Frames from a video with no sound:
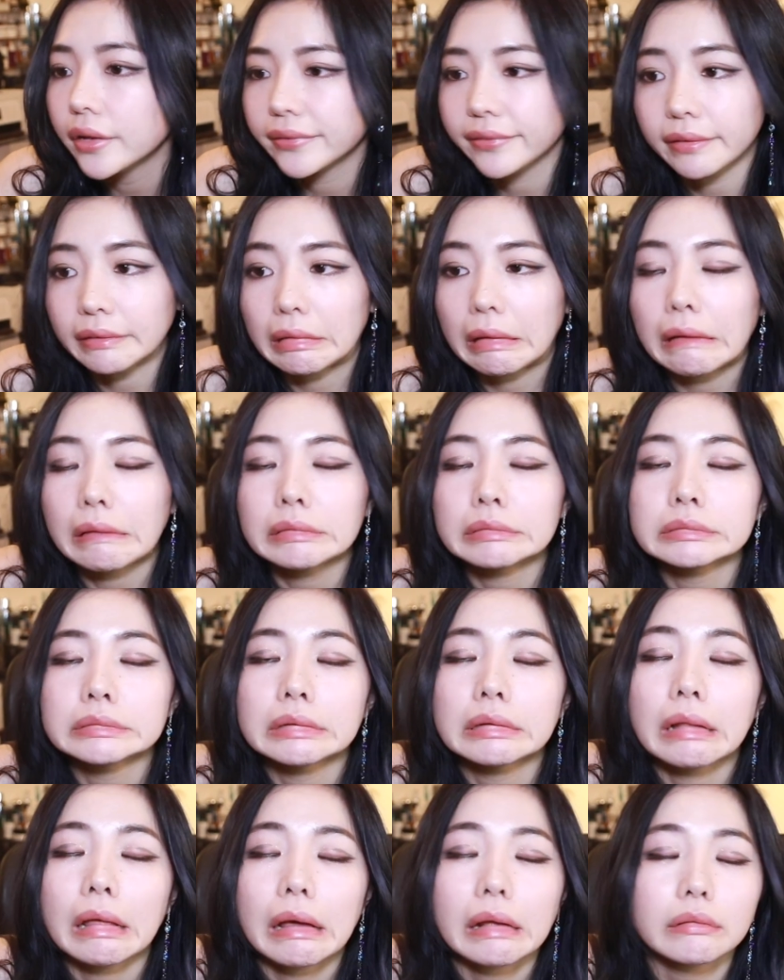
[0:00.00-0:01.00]
なんか長すぎ
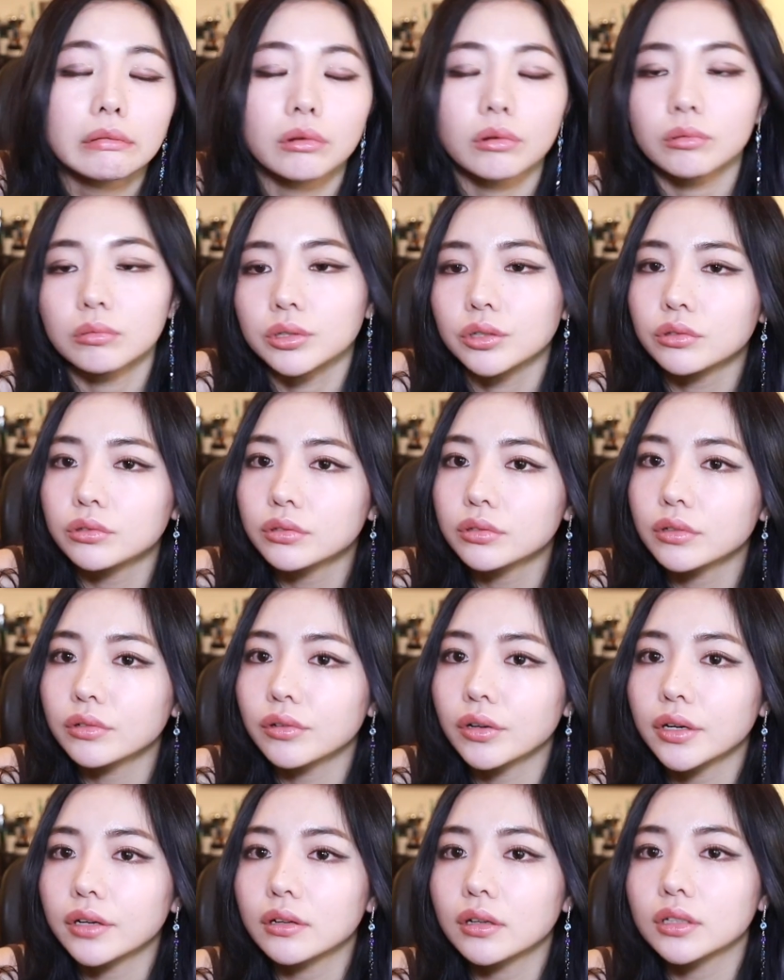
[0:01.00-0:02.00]
じゃないとか言う
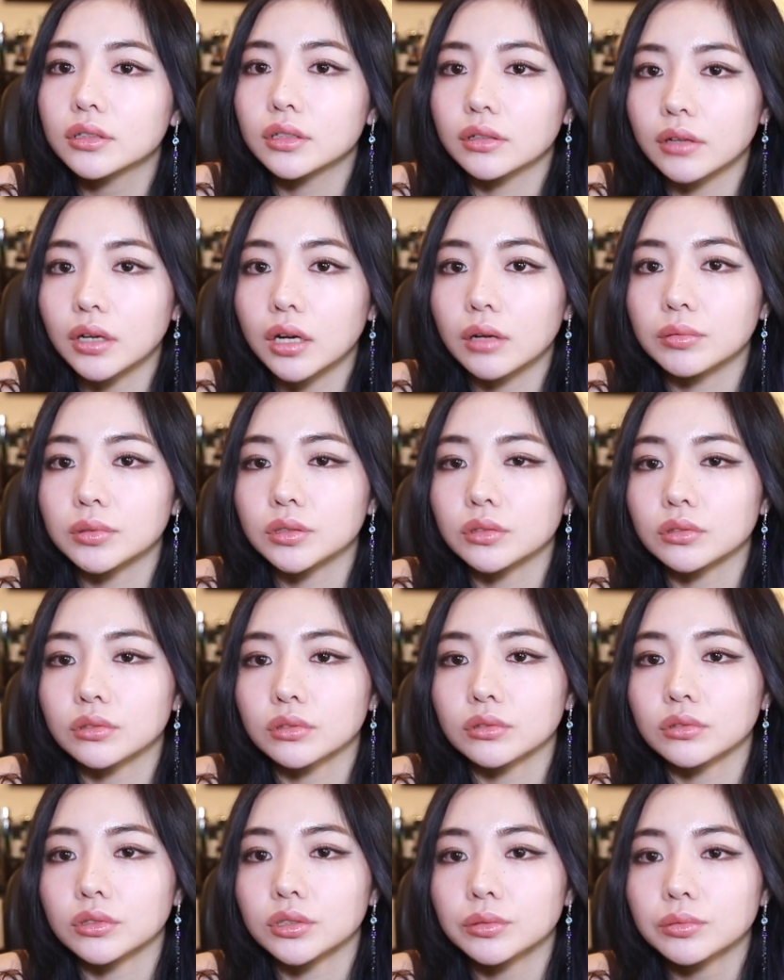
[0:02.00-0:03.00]
言われる方は別にそ
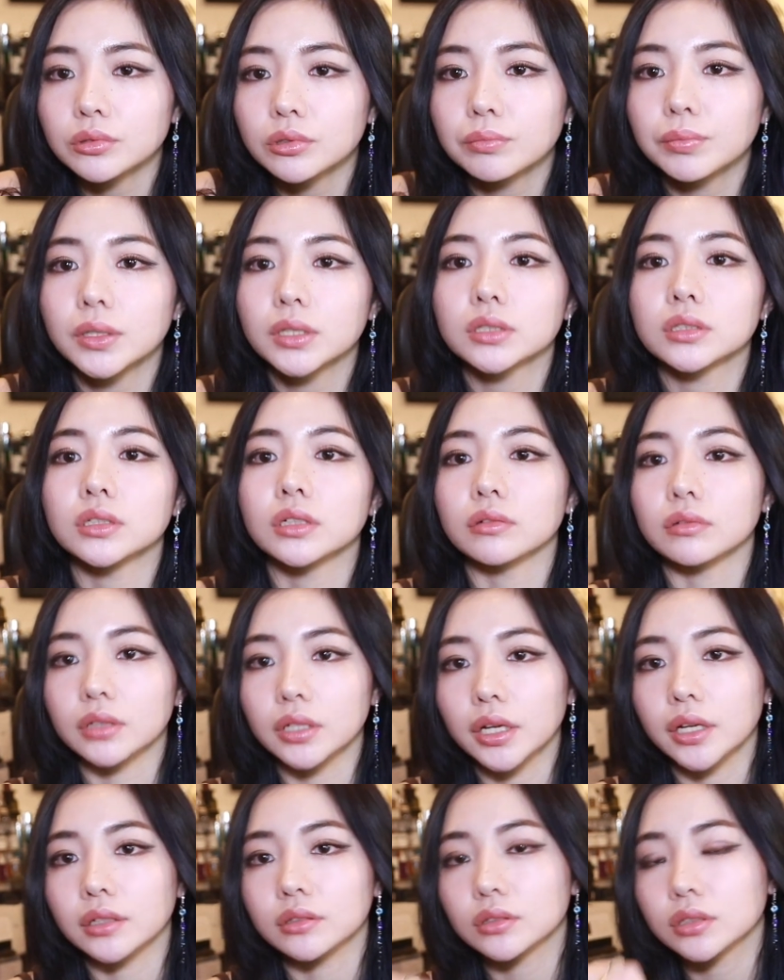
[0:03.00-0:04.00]
の自分のペースなの
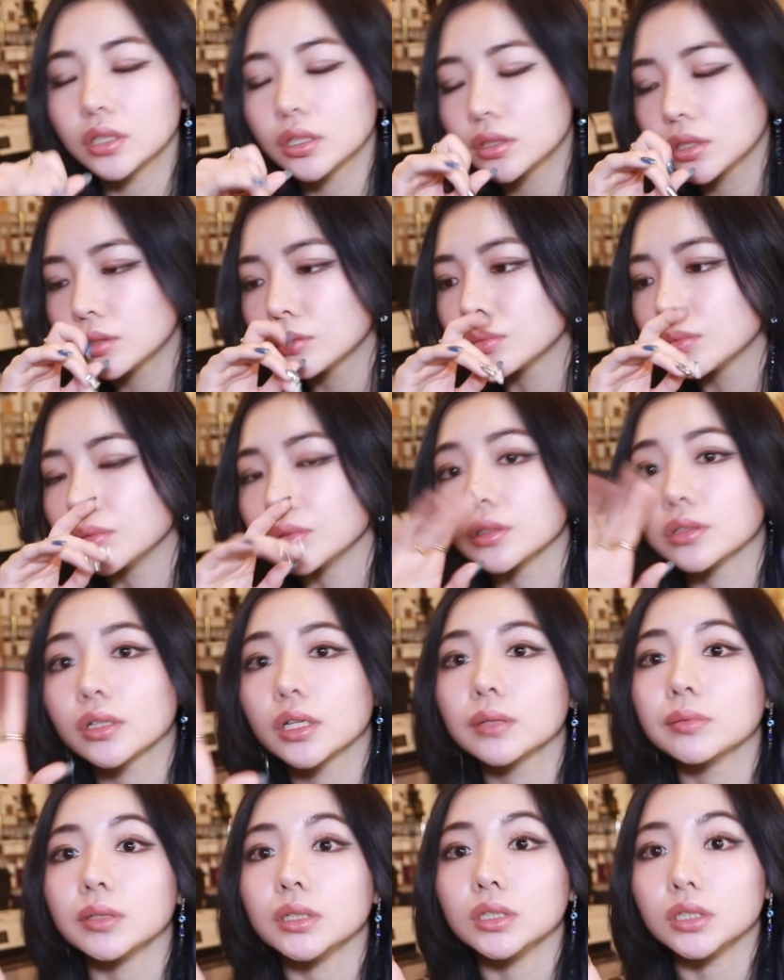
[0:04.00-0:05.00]
で付き合いたいと思えば付き
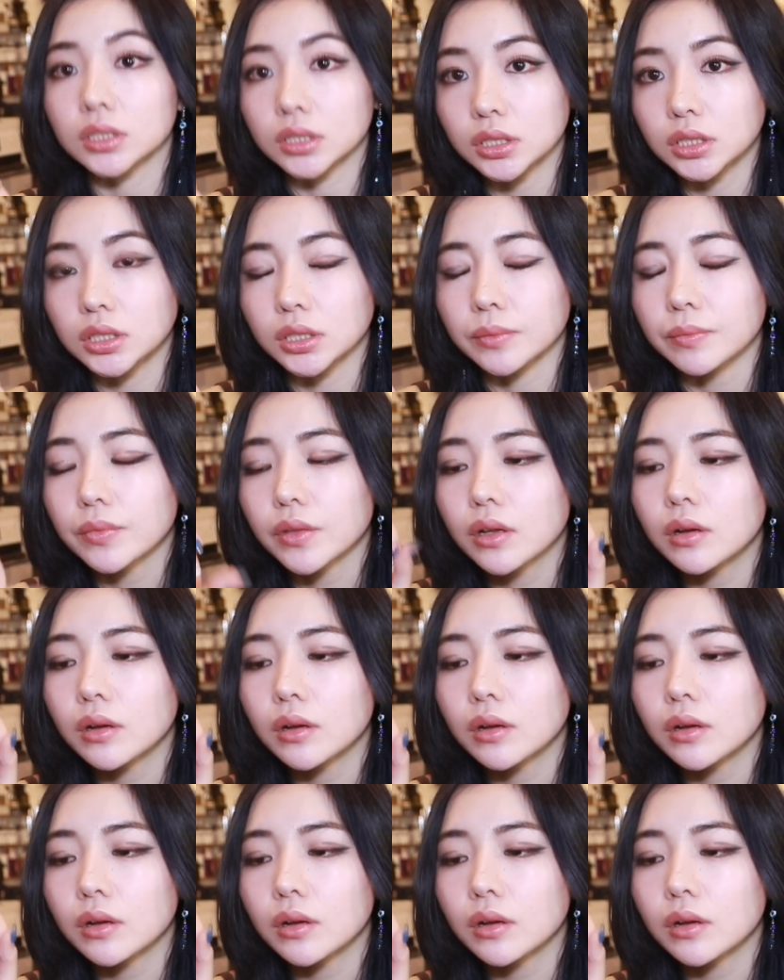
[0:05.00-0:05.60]
合えばいいし